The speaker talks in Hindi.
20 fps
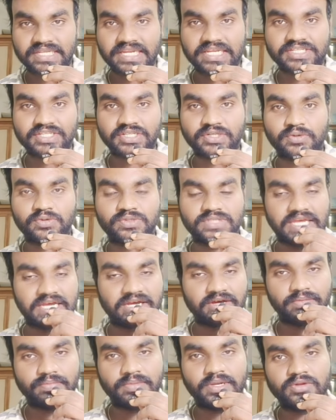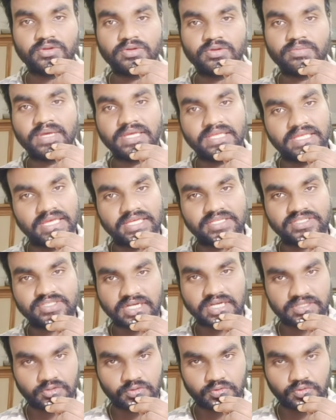सिलेक्शन हो जाएगा और बिल्कुल मैं यही
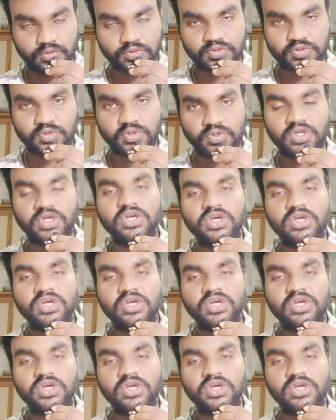चाहता हूँ दोस्तों